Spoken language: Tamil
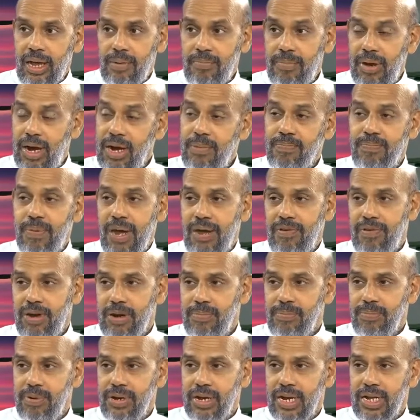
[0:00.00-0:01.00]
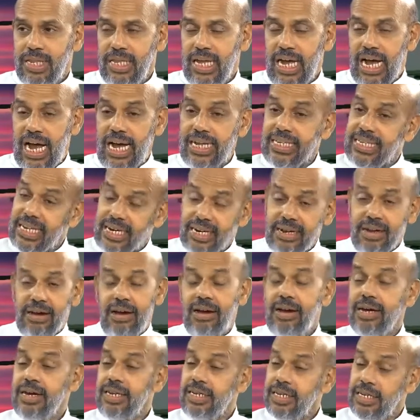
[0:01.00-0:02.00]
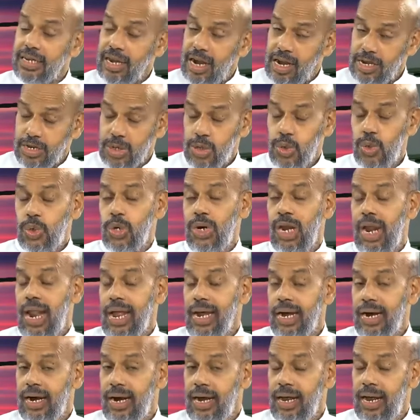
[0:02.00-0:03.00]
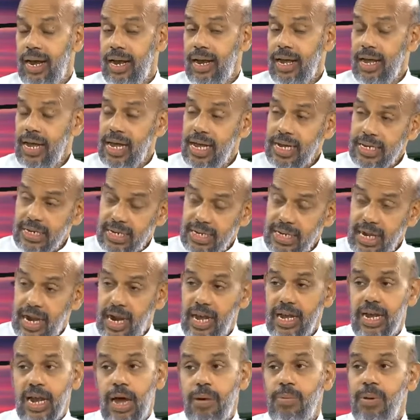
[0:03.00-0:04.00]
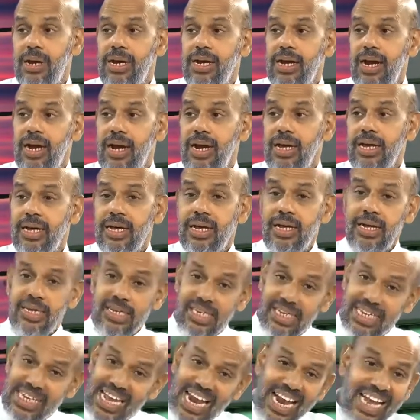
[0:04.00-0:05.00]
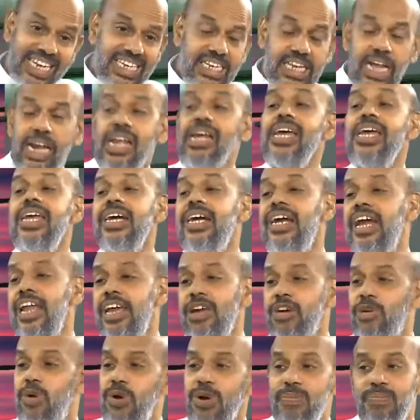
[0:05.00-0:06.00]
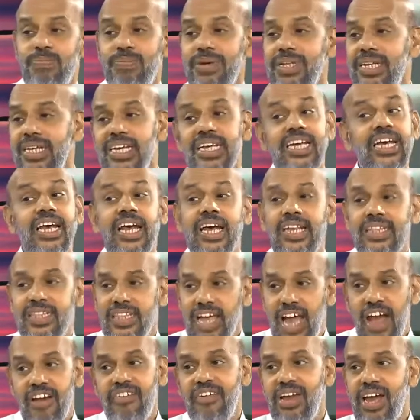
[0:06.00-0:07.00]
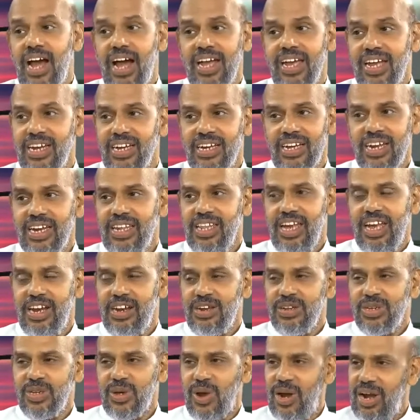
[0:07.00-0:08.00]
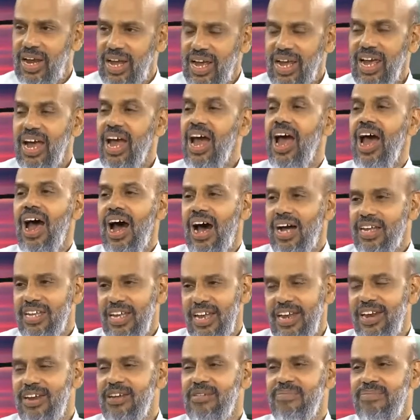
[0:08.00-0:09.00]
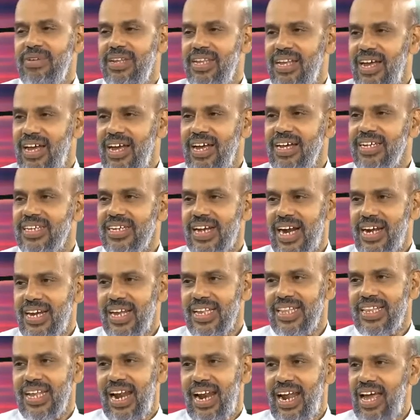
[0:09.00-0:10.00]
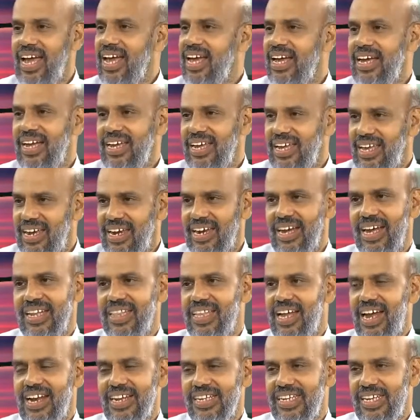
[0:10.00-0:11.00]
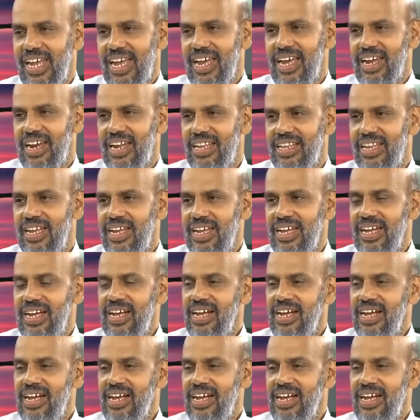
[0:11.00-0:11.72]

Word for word: மீட்பை விரும்புகிறது அதற்காக சில சூழ்நிலைகளில் சில நபர்களுக்கு சில சலுகைகளை கொடுப்பது தேவையாக இருக்கிறது என்று சொல்லி அது இன்னும் இந்த சட்டத்தில் இருக்கத்தான் செய்கிறது